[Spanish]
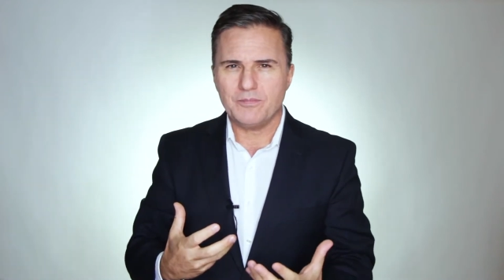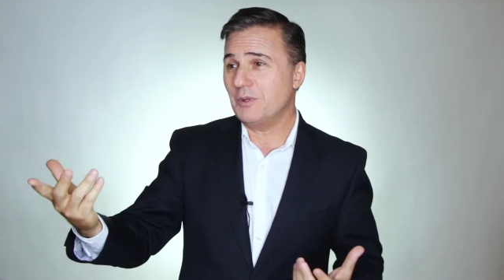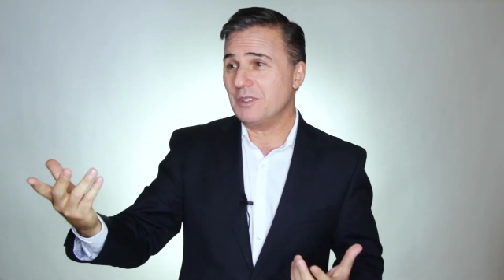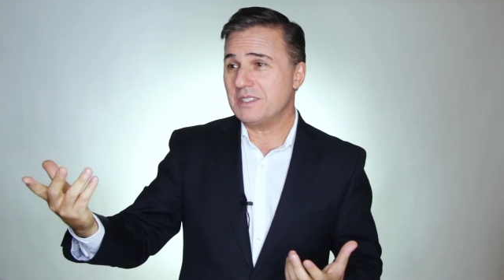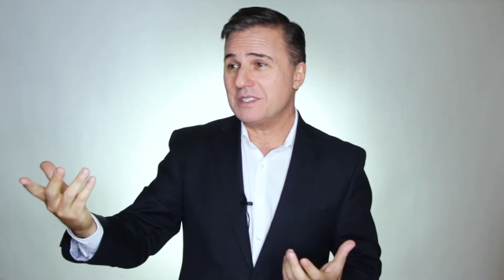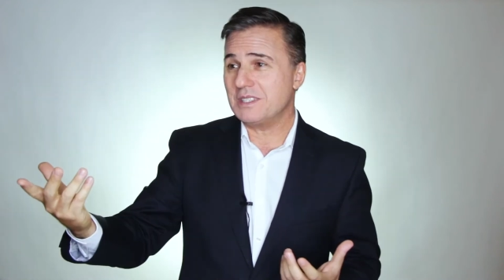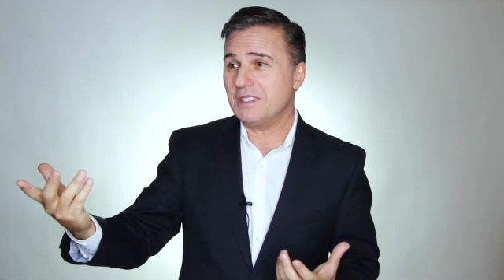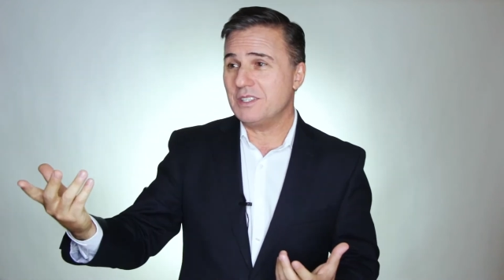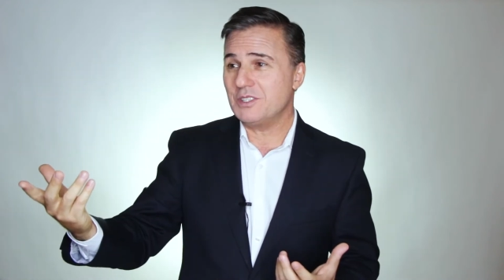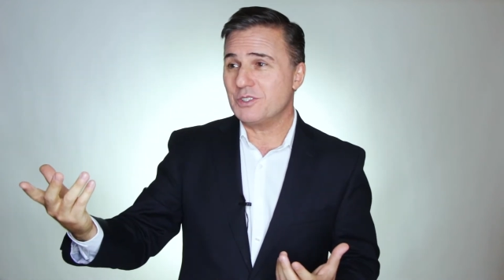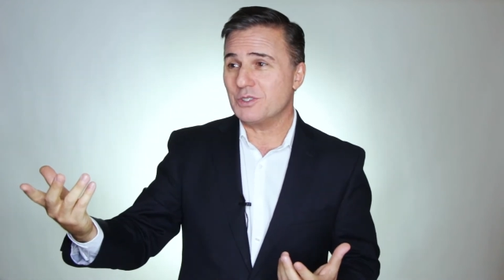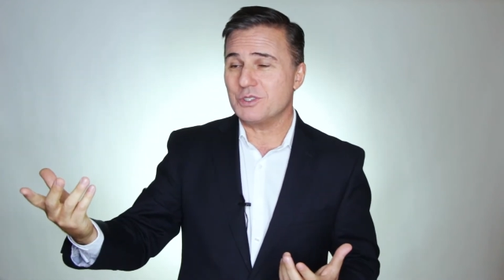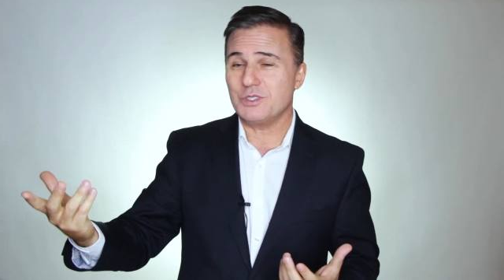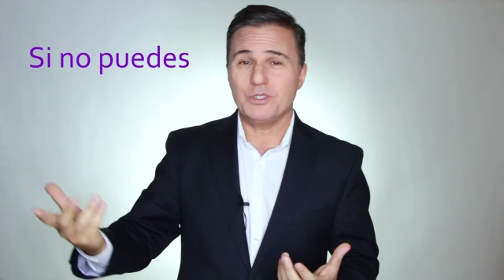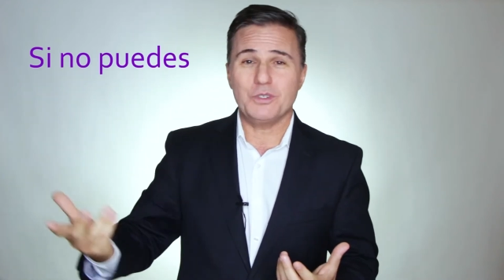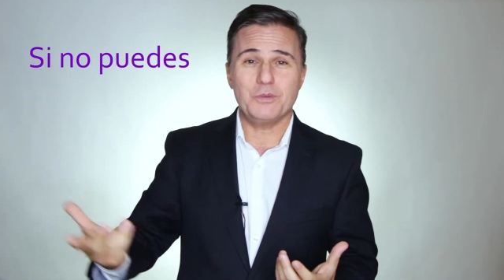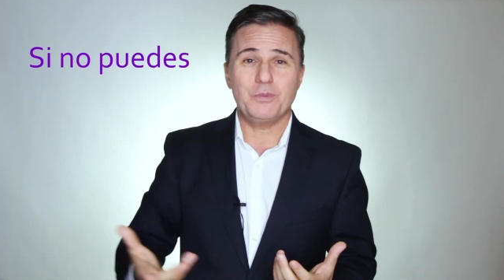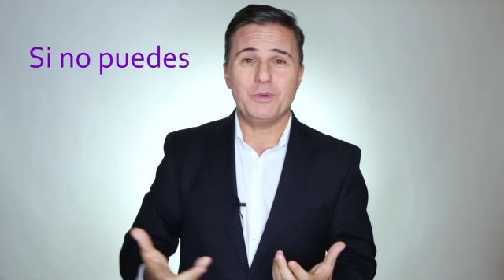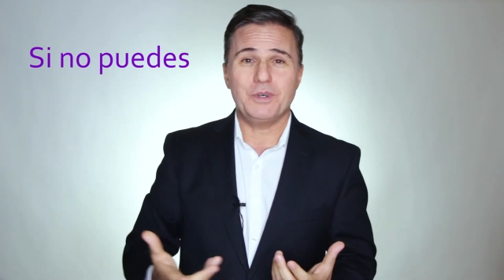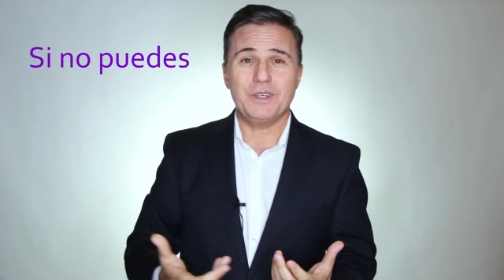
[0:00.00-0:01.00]
Como dice el
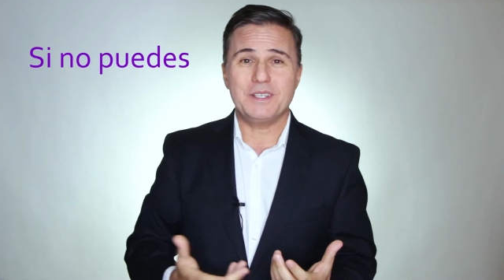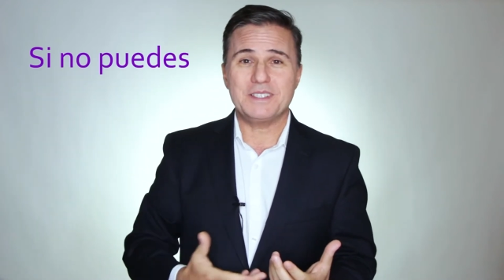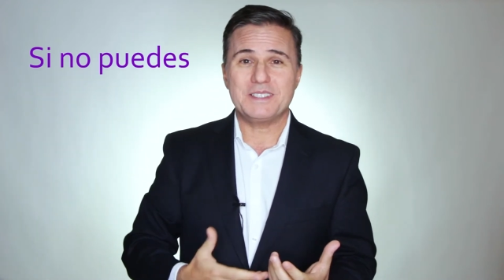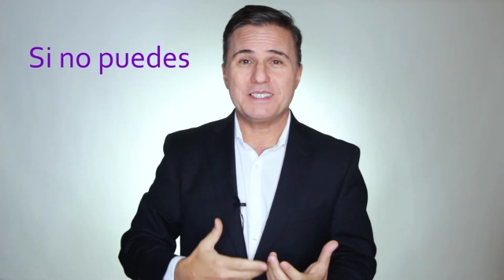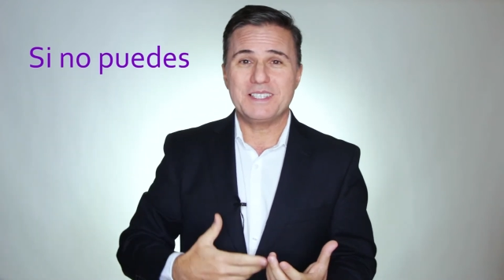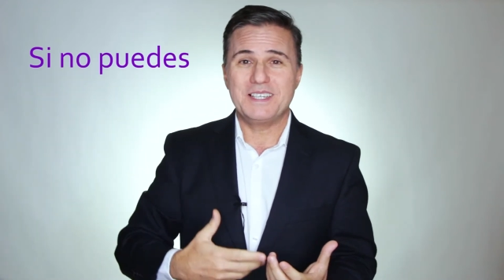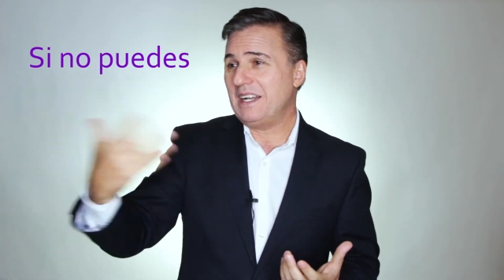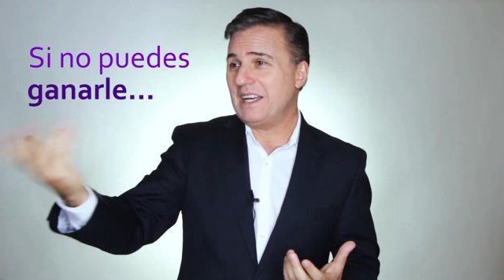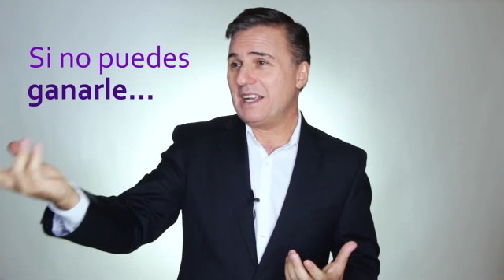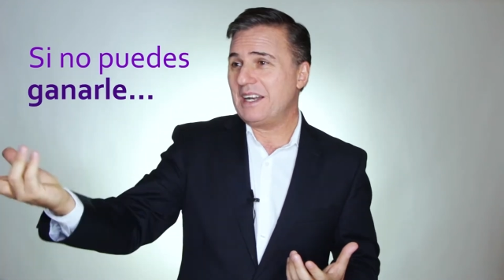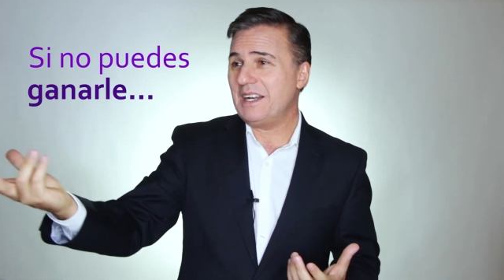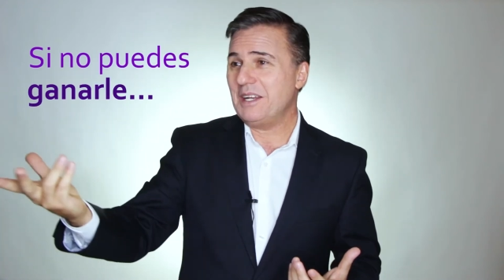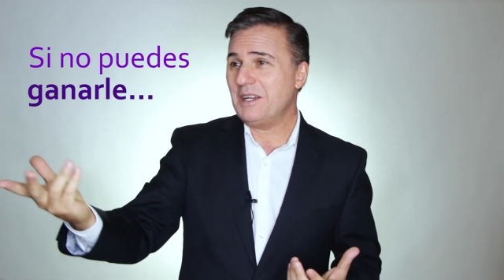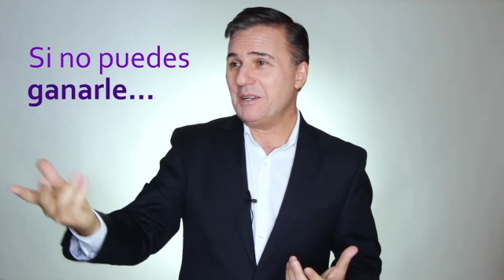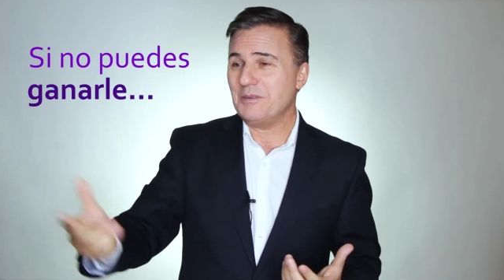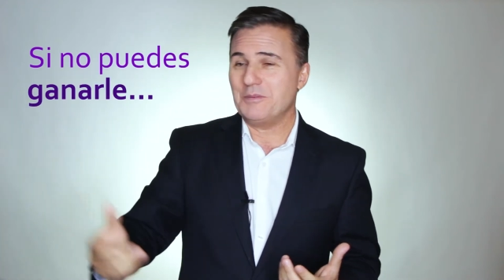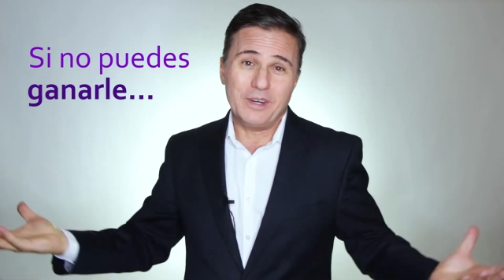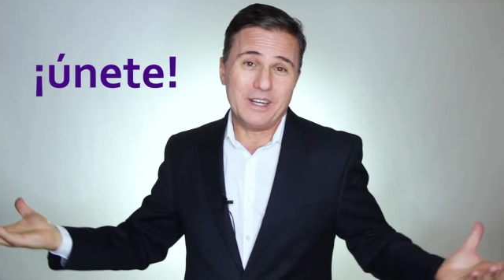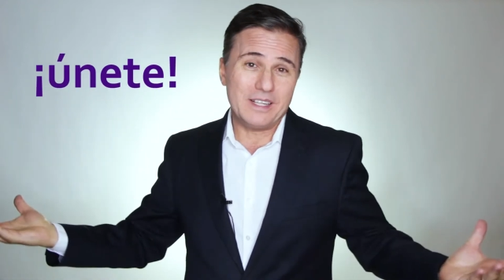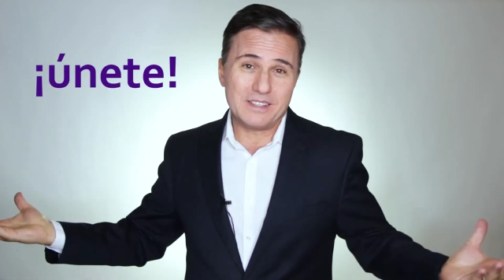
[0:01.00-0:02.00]
dicho, si no puedes ganarle,